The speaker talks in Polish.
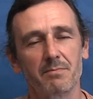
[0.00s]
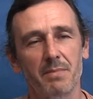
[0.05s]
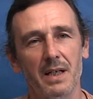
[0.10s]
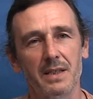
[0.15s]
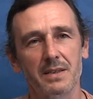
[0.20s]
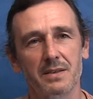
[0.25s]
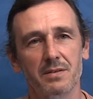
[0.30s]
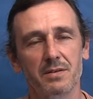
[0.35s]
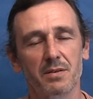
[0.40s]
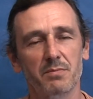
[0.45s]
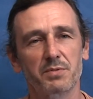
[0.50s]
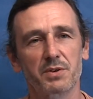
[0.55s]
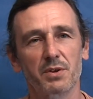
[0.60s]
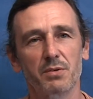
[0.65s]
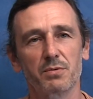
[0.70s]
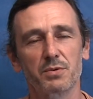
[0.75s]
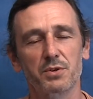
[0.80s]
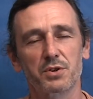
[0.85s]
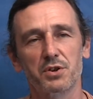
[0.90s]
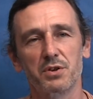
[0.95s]
bardzo dobrze
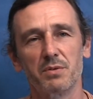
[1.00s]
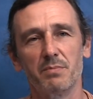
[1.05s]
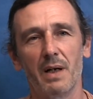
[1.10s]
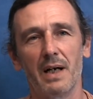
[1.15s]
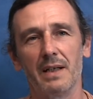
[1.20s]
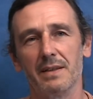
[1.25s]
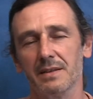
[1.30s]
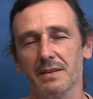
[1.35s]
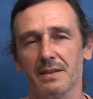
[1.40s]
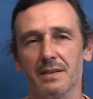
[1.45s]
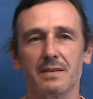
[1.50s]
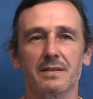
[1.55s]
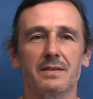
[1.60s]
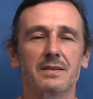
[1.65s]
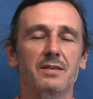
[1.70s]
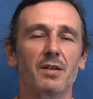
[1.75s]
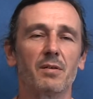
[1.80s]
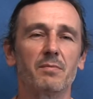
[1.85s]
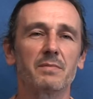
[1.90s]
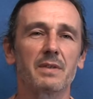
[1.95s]
utrzymany.
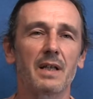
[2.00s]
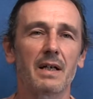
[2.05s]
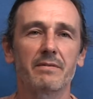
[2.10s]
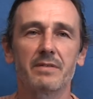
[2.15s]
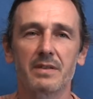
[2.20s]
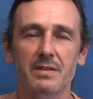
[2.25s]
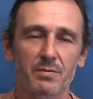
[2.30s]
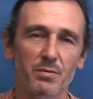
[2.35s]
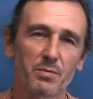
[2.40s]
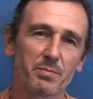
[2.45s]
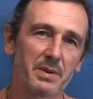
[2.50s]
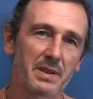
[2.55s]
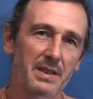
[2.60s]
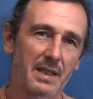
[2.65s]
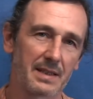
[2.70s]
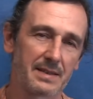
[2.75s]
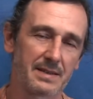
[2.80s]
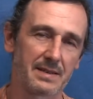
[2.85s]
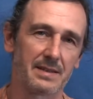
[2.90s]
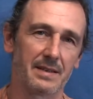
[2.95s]
Są nawet
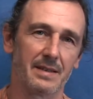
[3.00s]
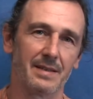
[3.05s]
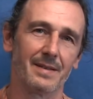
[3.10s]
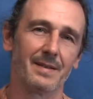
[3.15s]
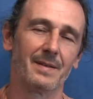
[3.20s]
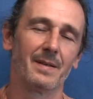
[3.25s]
ubikacje